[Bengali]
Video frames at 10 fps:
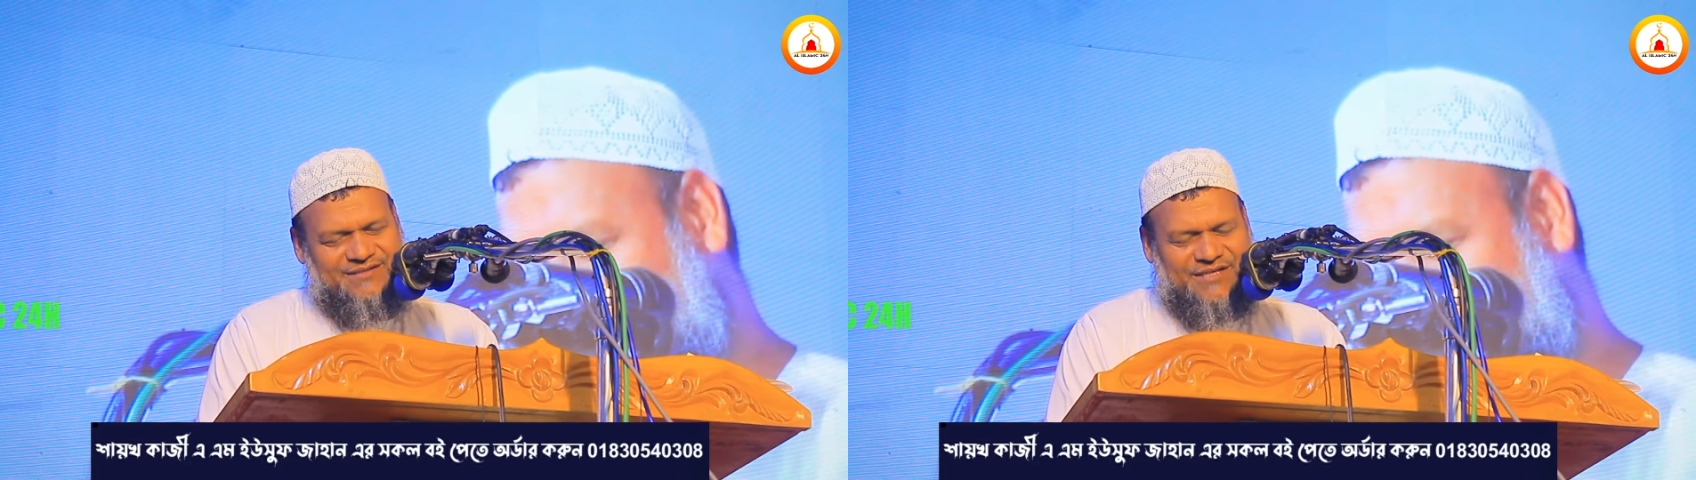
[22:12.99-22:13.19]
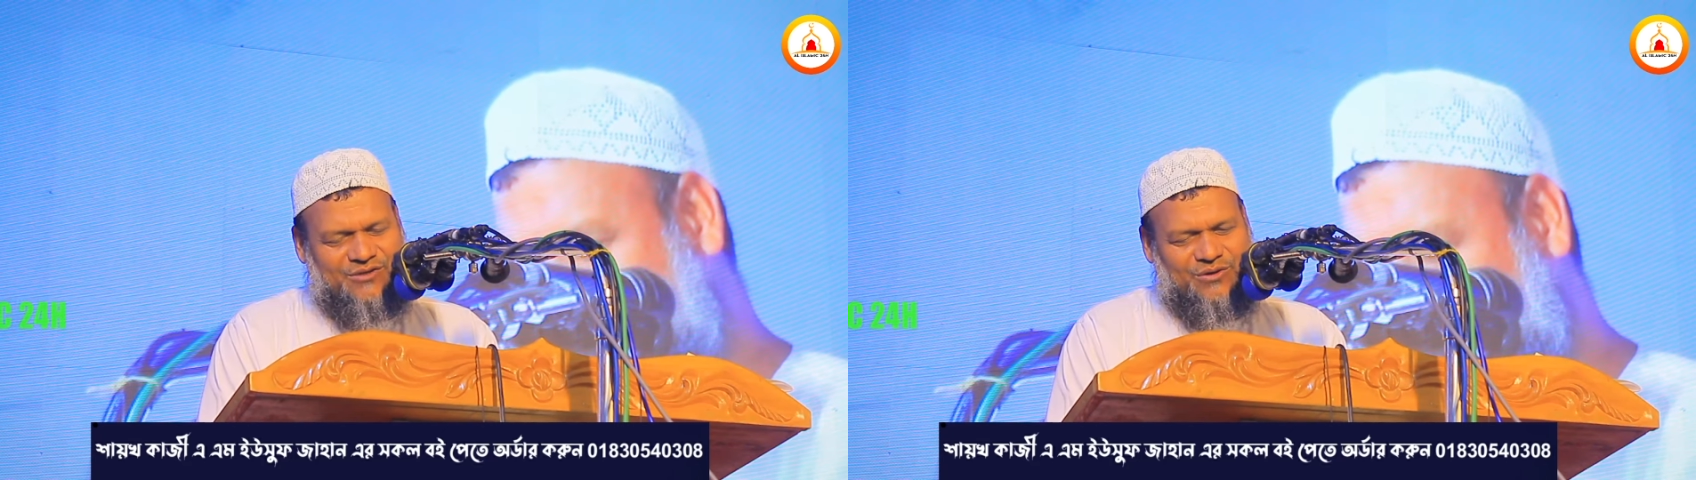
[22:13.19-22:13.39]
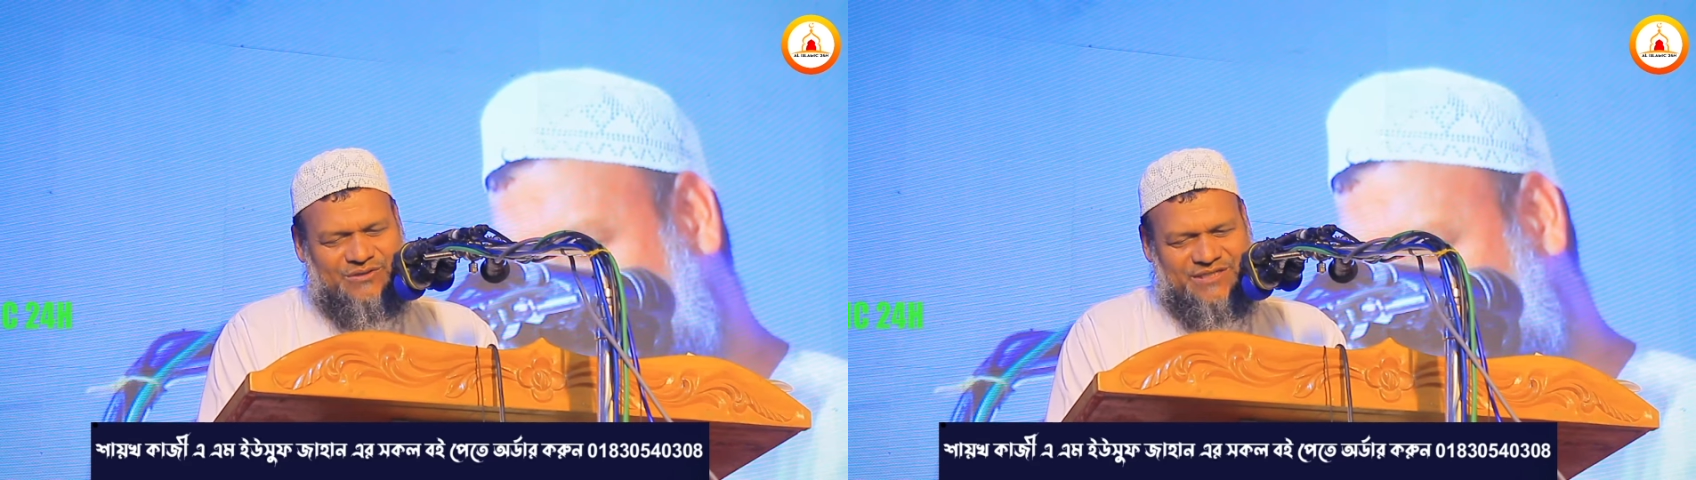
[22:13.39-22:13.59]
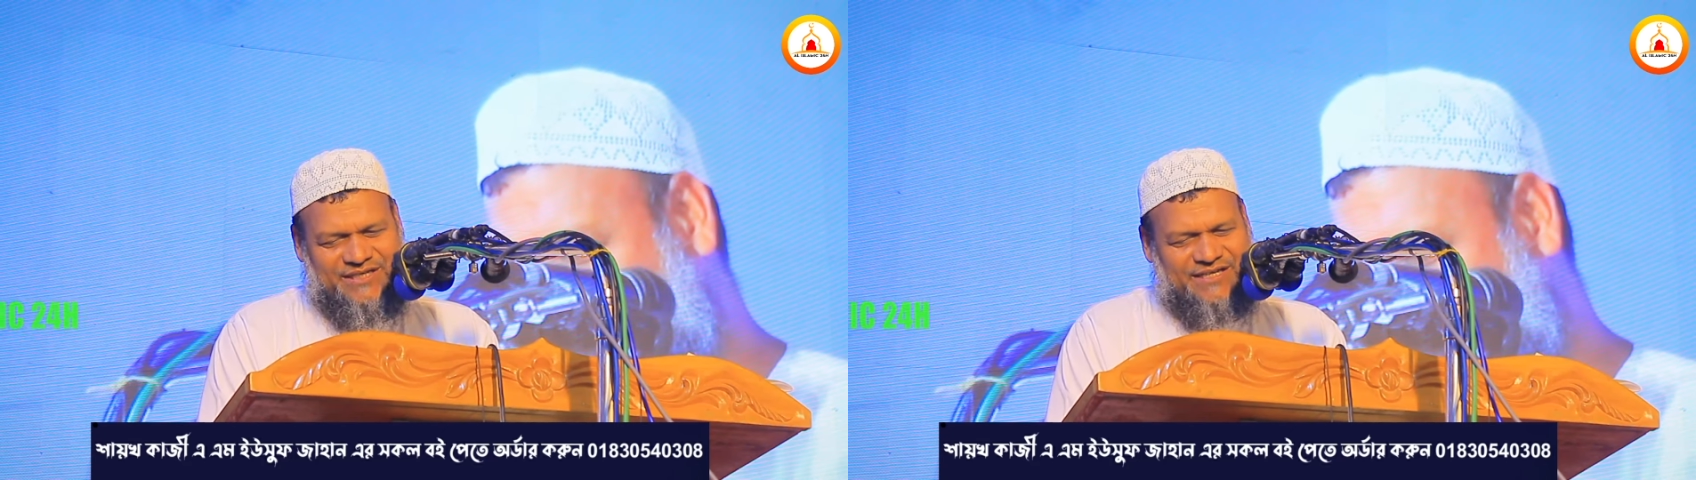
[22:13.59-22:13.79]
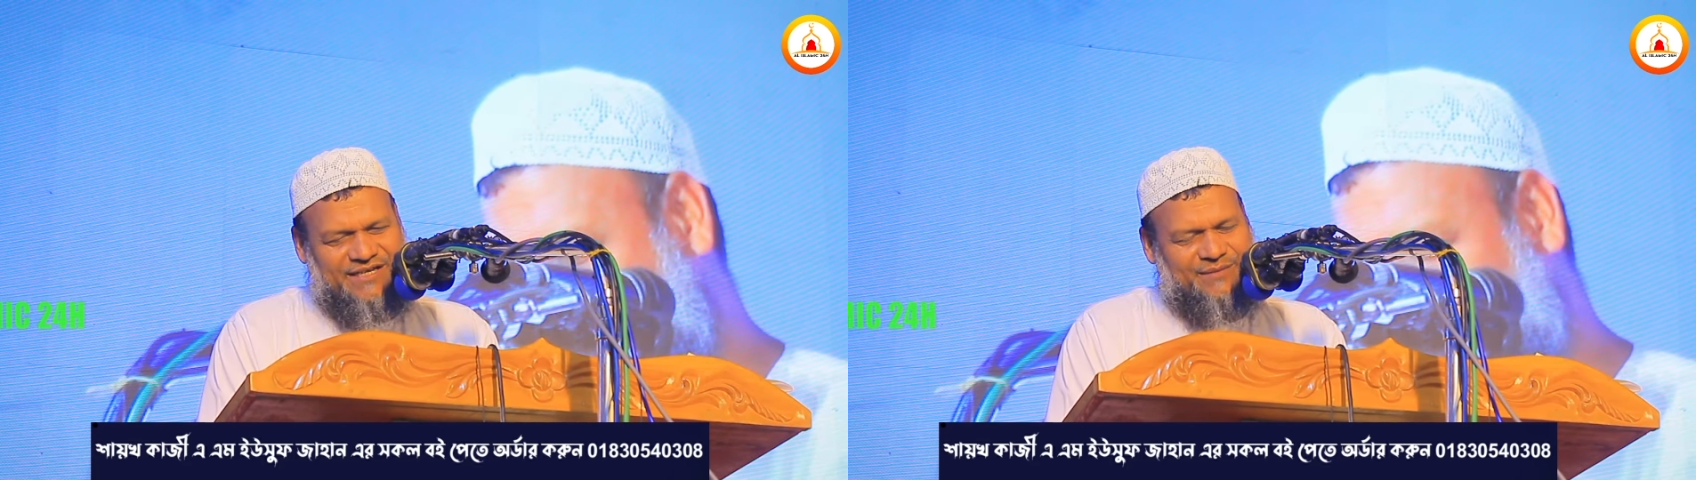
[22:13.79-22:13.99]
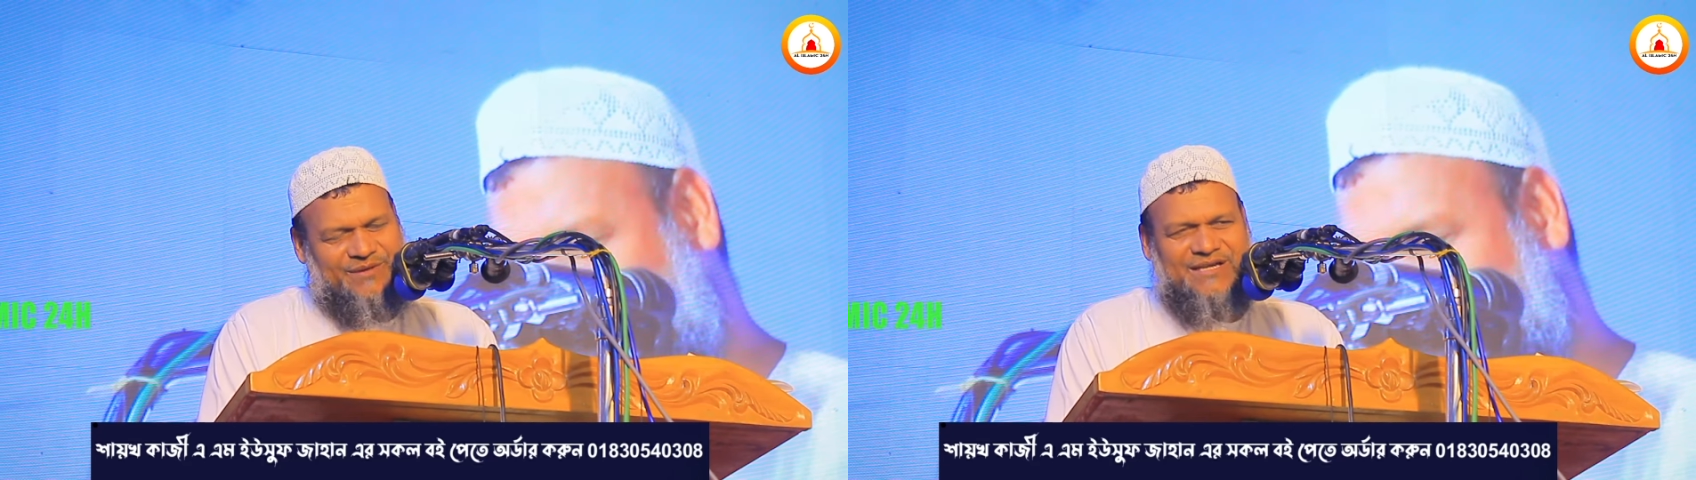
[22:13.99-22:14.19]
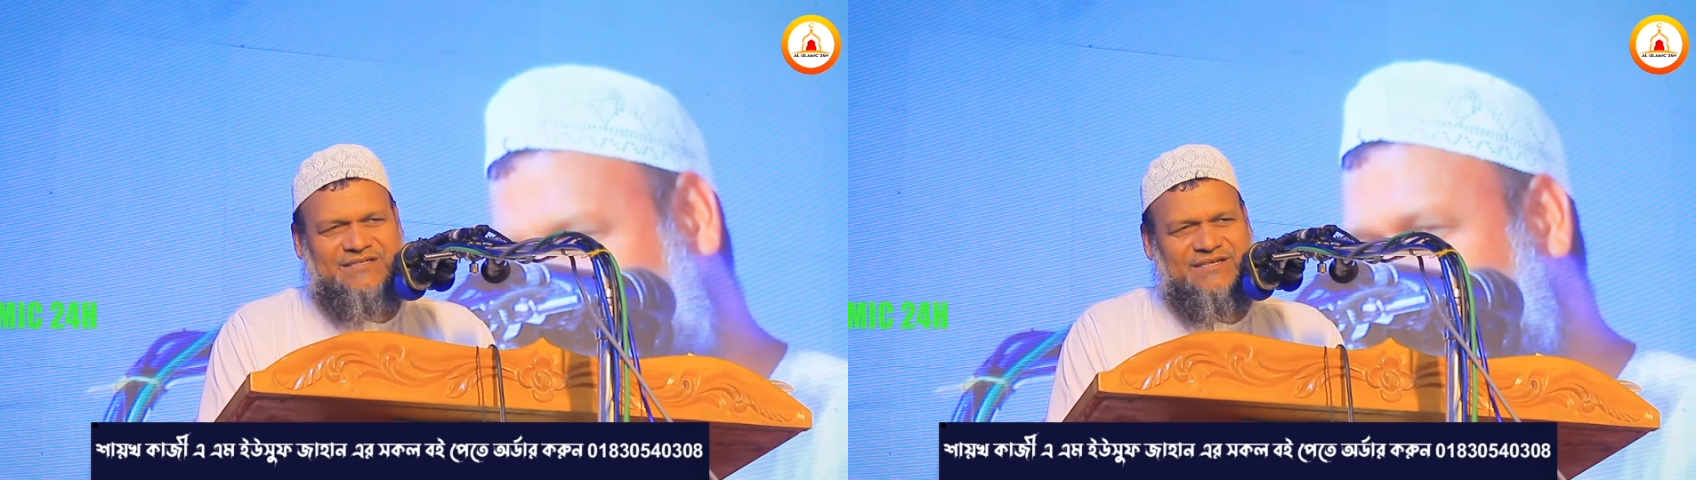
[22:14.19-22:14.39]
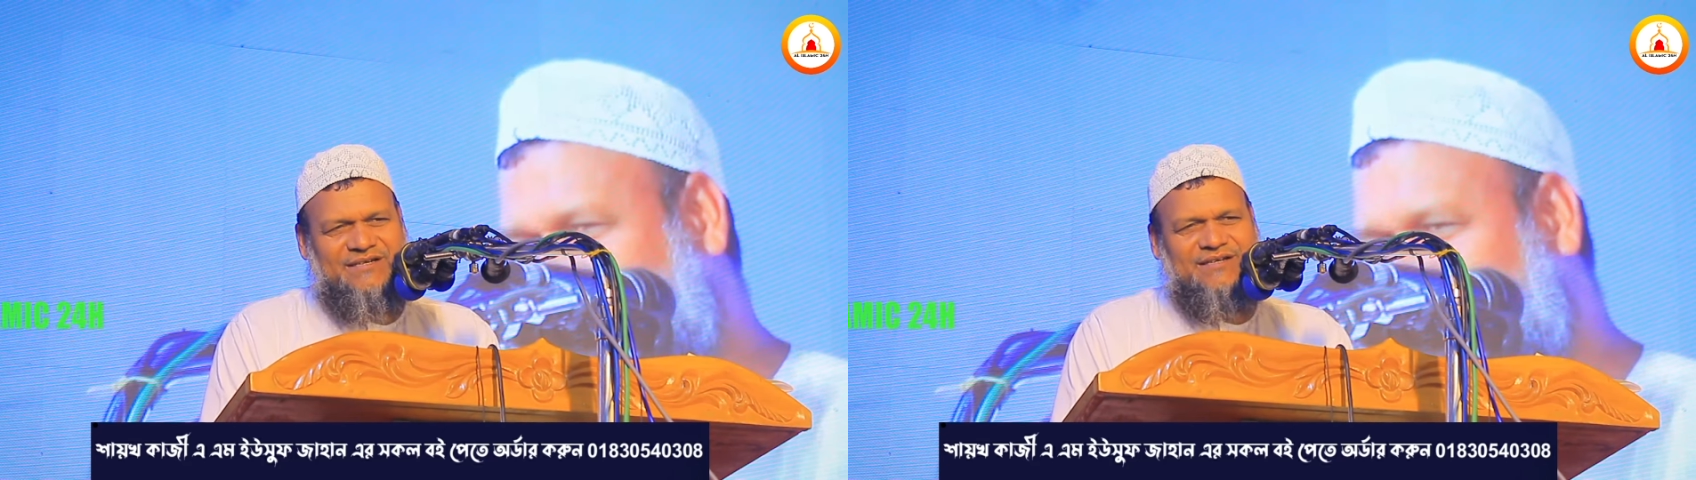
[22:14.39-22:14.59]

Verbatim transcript: শিক্ষক শিক্ষিকা মেরেছে